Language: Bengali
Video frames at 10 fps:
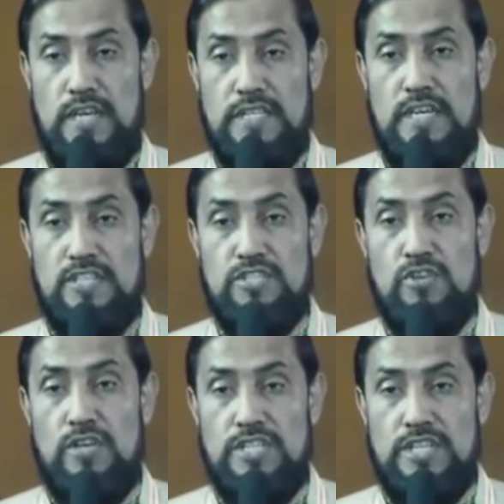দুই
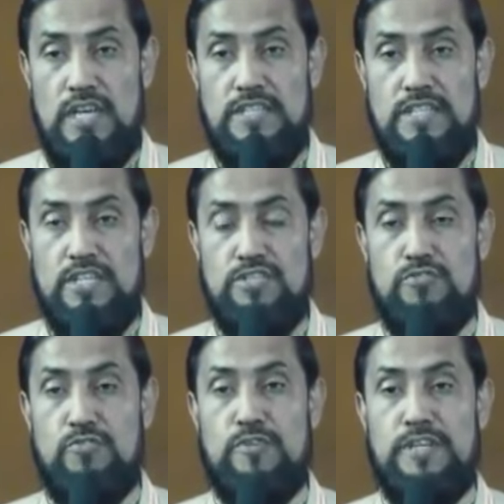সাল থেকে
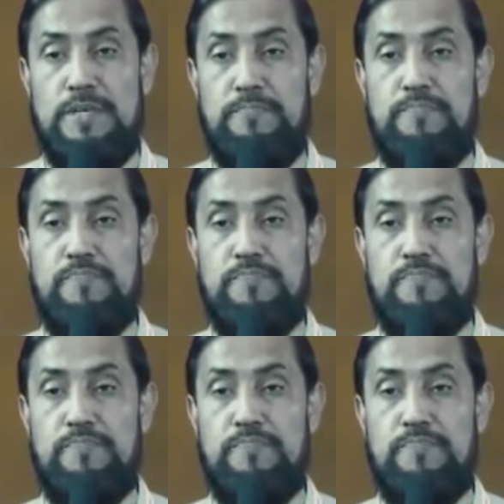শুরু করে